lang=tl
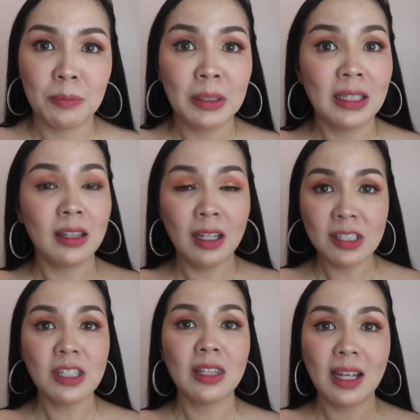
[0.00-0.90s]
But it
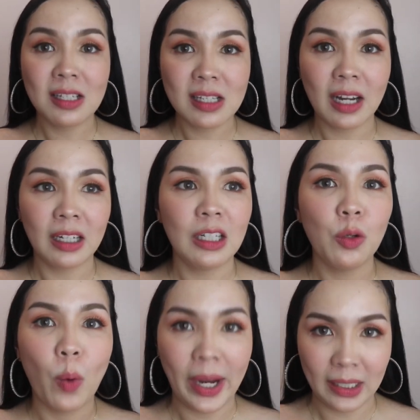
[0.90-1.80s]
doesn't necessarily
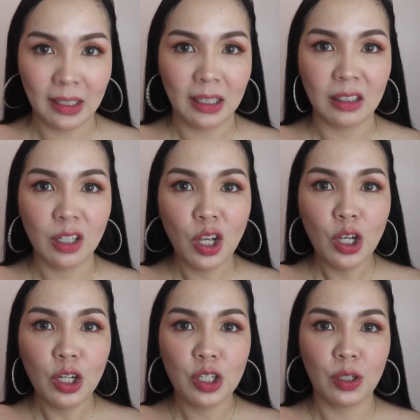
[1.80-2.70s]
whiten
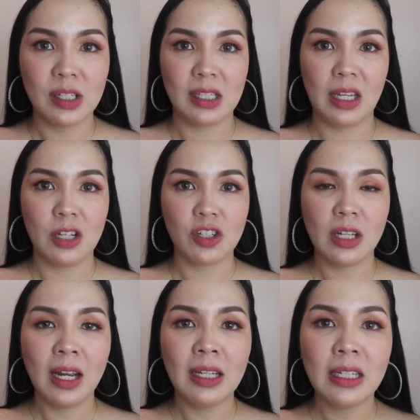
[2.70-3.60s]
your skin. So,
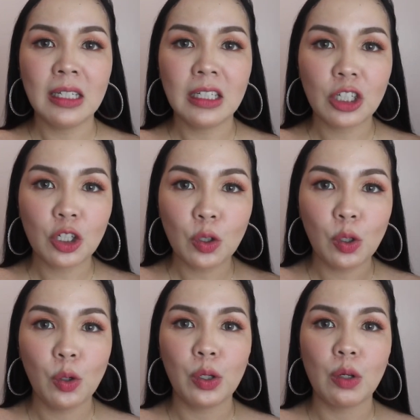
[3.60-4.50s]
nilalagyan lang yun ng
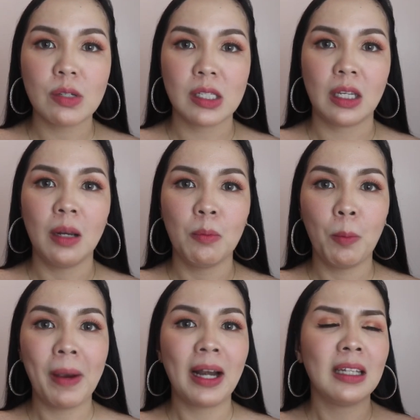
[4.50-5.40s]
glow yung skin mo
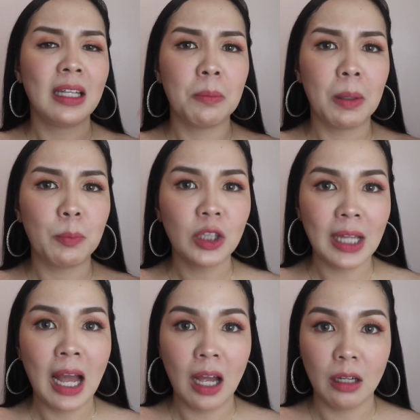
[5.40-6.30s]
para hindi ka
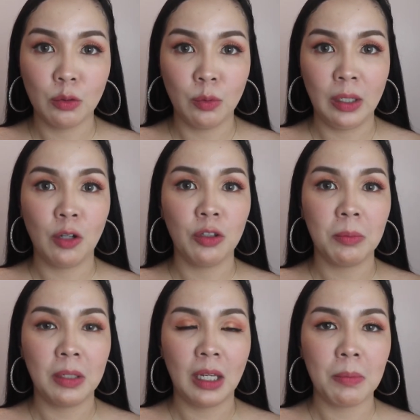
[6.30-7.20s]
maputla, kung ikaw
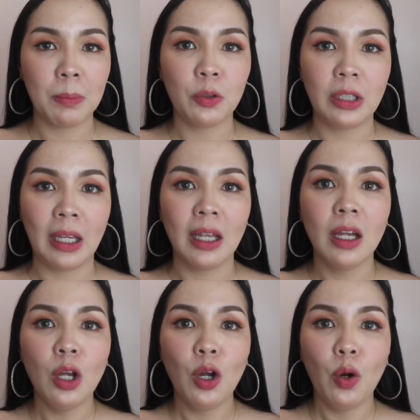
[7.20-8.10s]
naman ay maputi.
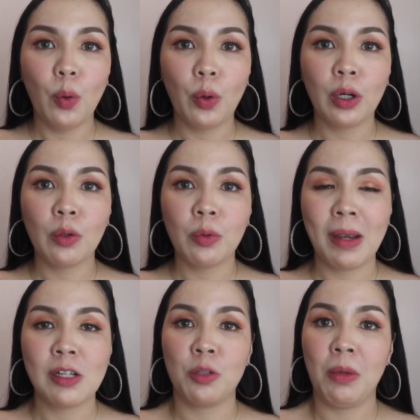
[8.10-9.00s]
Or kung
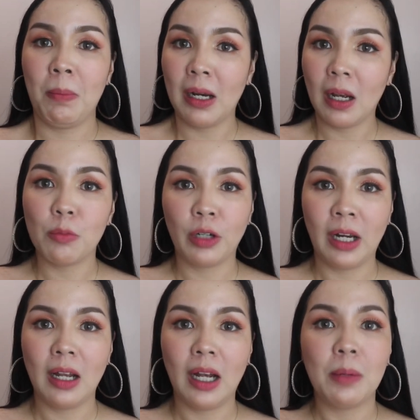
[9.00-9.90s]
medyo may
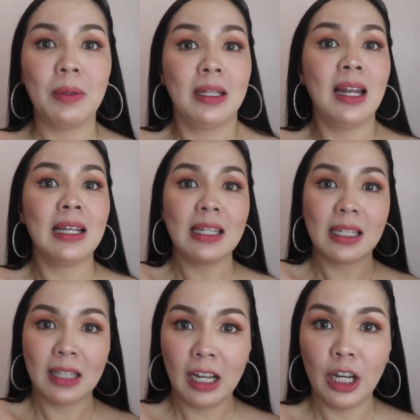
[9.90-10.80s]
pagkamorena ka naman, nilalagyan
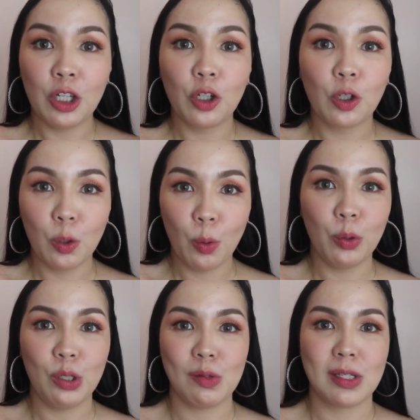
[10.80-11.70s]
niya talaga ng
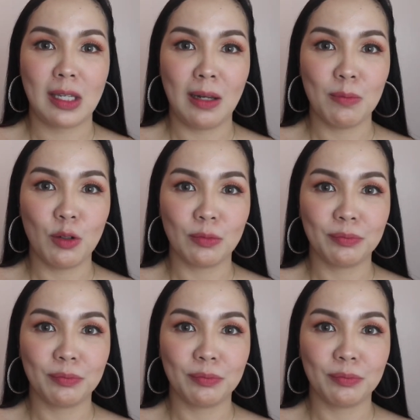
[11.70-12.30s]
glow yung skin mo